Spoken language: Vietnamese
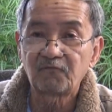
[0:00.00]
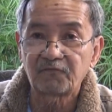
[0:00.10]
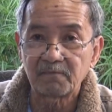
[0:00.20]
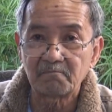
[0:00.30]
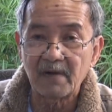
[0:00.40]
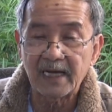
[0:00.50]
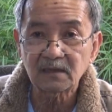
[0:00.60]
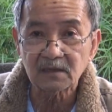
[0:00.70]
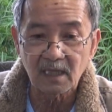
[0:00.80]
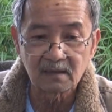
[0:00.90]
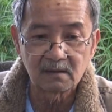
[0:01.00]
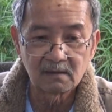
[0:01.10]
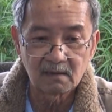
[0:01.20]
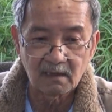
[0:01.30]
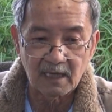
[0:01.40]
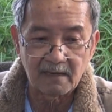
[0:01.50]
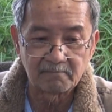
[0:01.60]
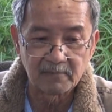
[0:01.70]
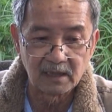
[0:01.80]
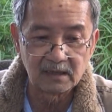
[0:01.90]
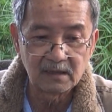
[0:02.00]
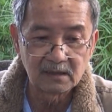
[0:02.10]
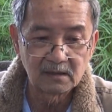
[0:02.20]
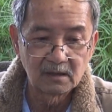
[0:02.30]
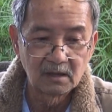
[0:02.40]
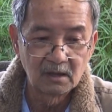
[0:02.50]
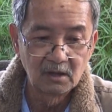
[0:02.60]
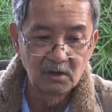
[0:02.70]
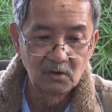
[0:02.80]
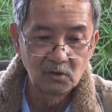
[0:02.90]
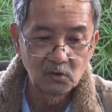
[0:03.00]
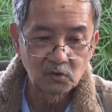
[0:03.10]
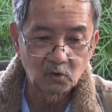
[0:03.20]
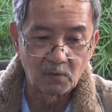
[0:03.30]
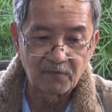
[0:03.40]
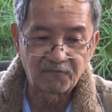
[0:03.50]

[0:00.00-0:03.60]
phải bán thân làm đỉ tôi